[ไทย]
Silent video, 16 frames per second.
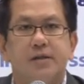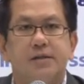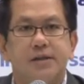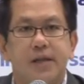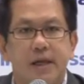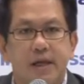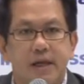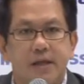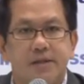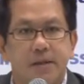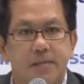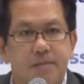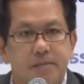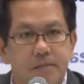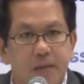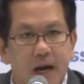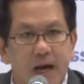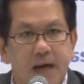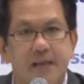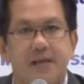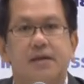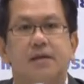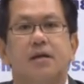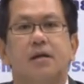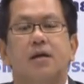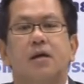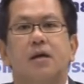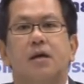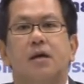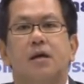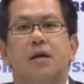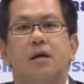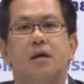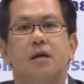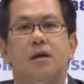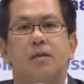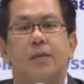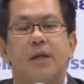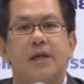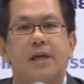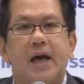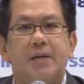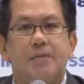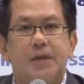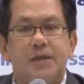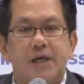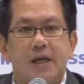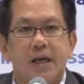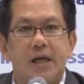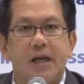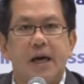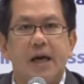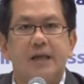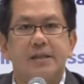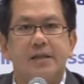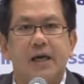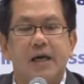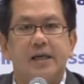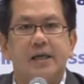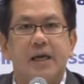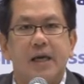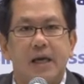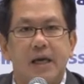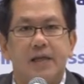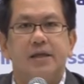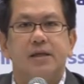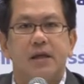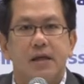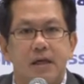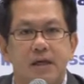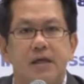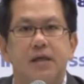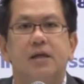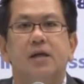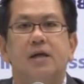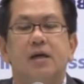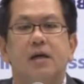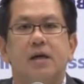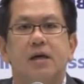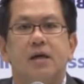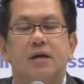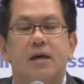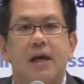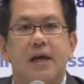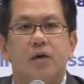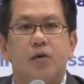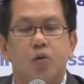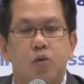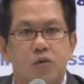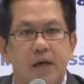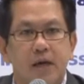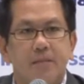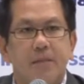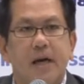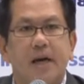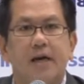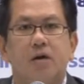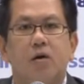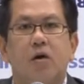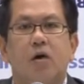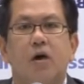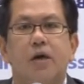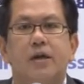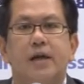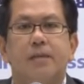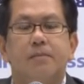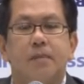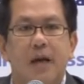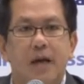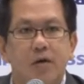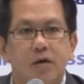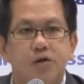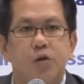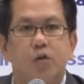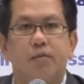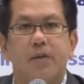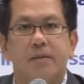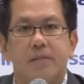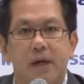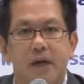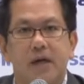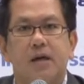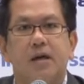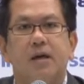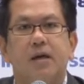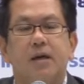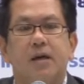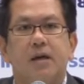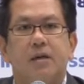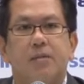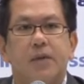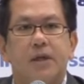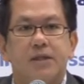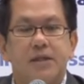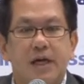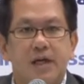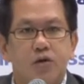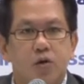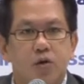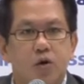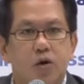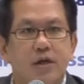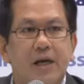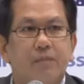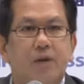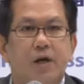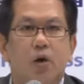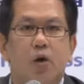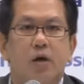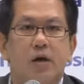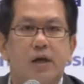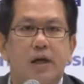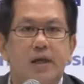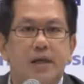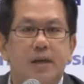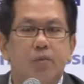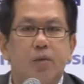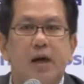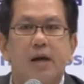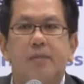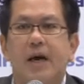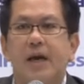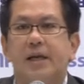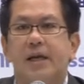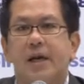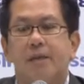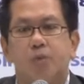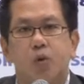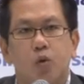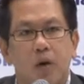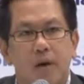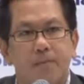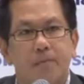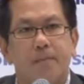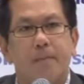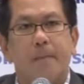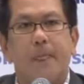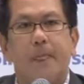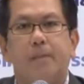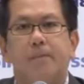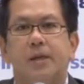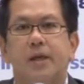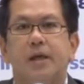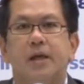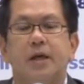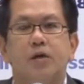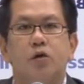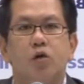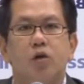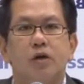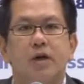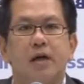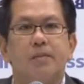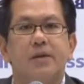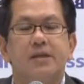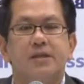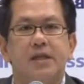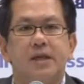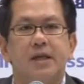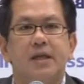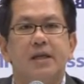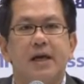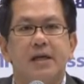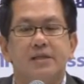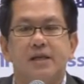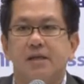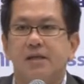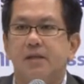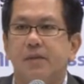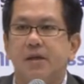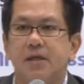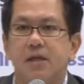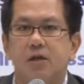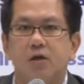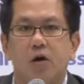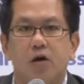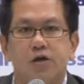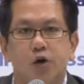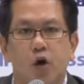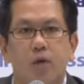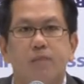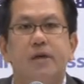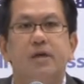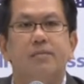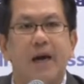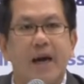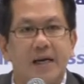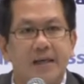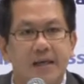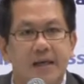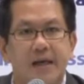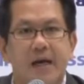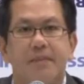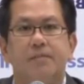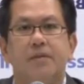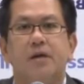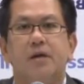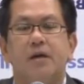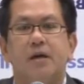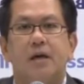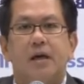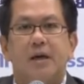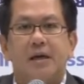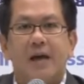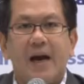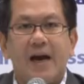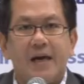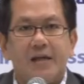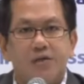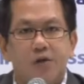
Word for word: 240บาท เป็นการพิจารณาจากเขตหนึ่งในกรุงเทพมหานครครับแล้วก็ส่งไปเบิก ประชาชนก็นำมาร้องเรียนครับว่าบ้านน้ำท่วม มีเงินโอนเข้าบัญชีหลังจากที่ไปยื่นขอ20,000บาทเนี่ยนะครับ ได้